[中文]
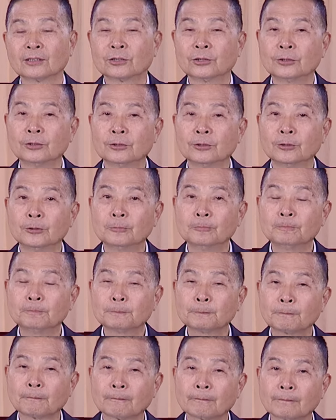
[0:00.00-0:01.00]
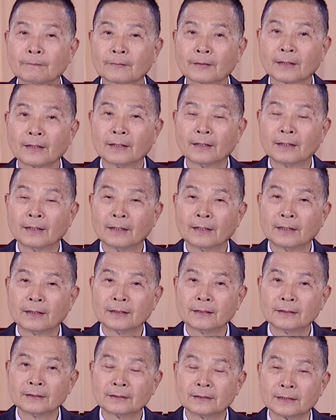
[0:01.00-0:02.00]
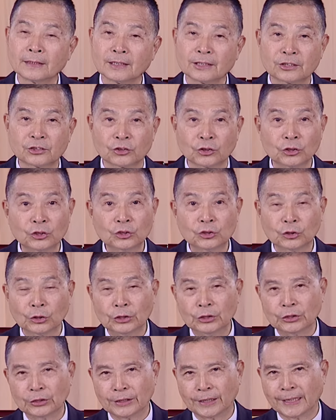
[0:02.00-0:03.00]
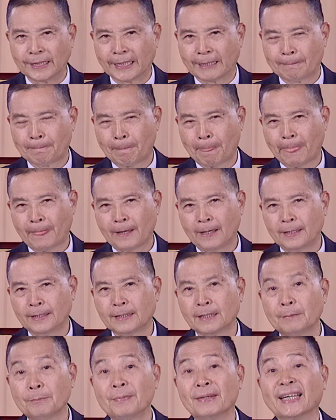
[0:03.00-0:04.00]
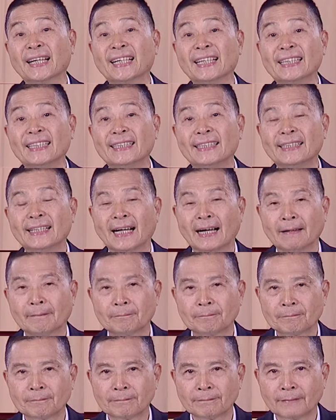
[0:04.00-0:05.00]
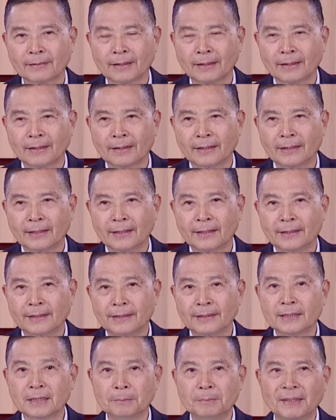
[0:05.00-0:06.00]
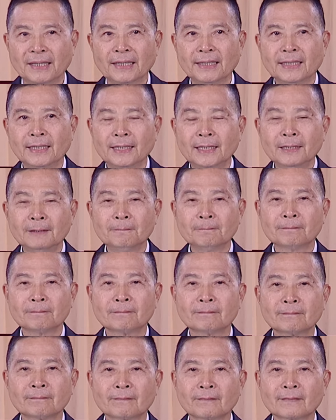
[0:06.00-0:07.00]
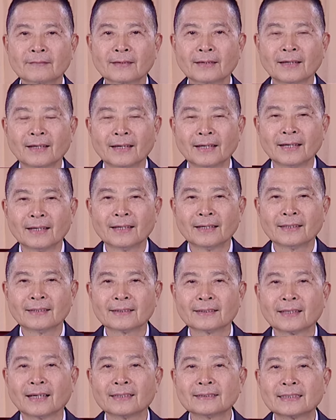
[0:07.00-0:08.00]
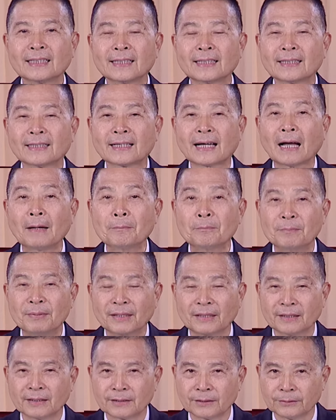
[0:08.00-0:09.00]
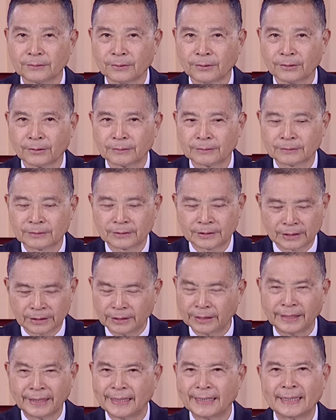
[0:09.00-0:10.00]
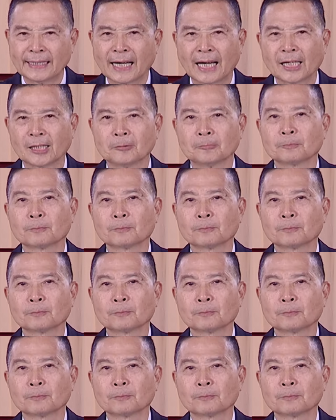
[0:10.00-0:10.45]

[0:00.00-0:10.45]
初这个孙尊人呐，一个名医呀，一个名医。他在看病的时候是很厉害，